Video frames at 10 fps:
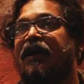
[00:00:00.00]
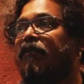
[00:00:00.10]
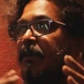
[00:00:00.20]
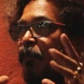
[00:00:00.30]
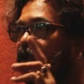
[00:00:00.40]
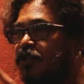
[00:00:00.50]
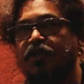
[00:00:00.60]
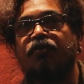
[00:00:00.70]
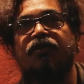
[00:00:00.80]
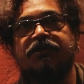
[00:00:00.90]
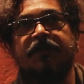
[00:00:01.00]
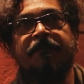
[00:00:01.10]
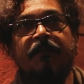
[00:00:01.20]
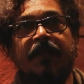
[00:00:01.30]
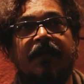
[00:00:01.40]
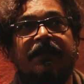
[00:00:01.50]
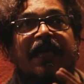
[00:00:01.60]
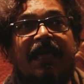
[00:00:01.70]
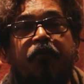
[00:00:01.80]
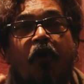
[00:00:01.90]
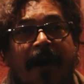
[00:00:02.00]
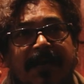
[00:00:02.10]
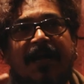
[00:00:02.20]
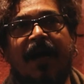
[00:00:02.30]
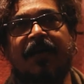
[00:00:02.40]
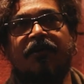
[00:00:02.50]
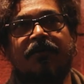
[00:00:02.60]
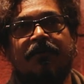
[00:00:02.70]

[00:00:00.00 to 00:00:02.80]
আমরা পরিচিত করছি যে এই ভয়টা কাটানো